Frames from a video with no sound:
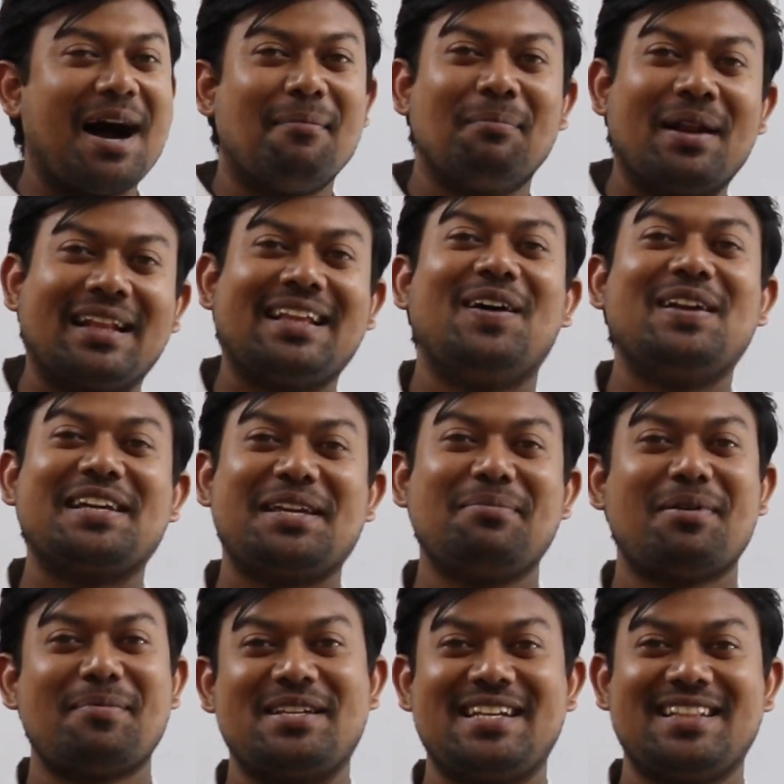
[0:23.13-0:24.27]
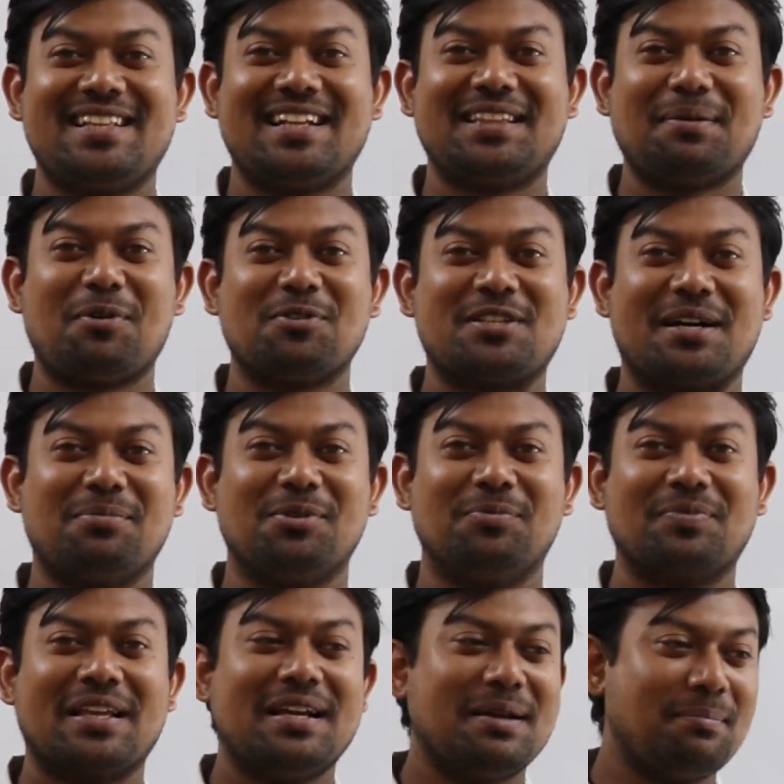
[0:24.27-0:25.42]
আমরা তাহলে কিভাবে সিদ্ধান্তে পৌঁছাবো
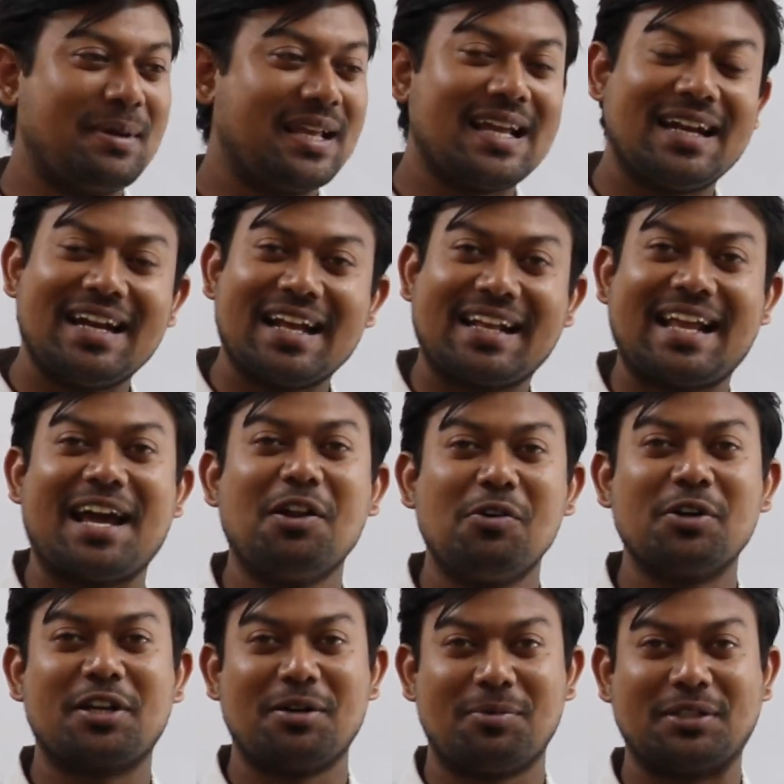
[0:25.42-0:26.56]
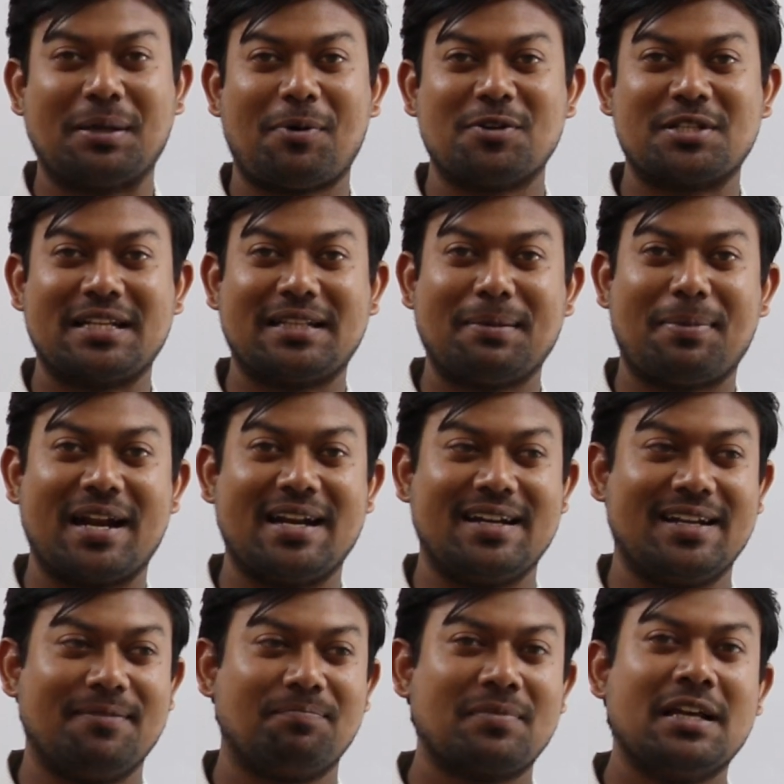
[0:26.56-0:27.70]
বিজ্ঞানীরা কেন ঐক্যমতে পৌঁছাতে পারেননি